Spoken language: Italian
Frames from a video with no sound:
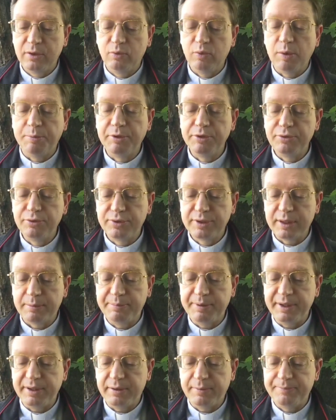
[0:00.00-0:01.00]
uomo giusto e
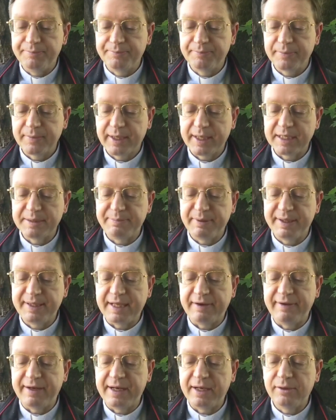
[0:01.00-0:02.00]
pio, che
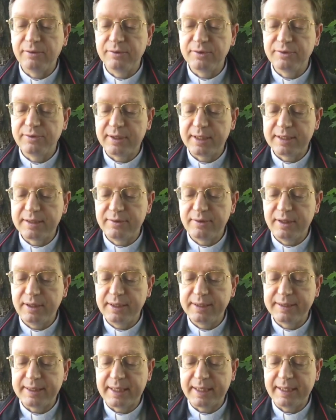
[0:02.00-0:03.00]
aspettava la consolazione di
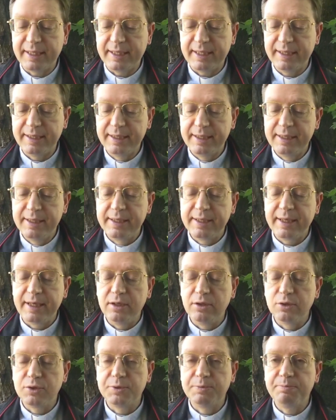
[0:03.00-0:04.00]
Israele, e
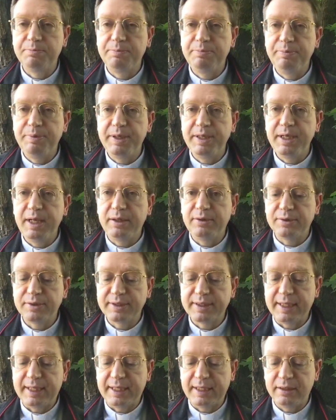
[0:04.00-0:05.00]
lo Spirito Spirito
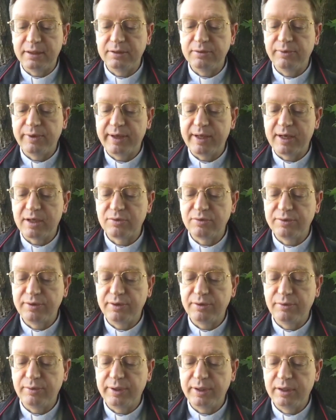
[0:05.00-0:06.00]
Santo era su di
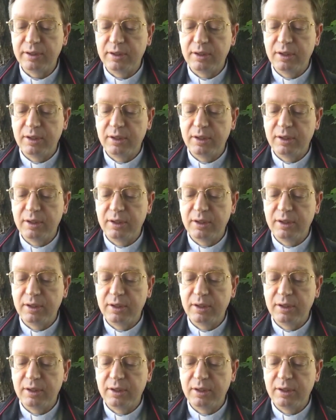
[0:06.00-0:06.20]
lui.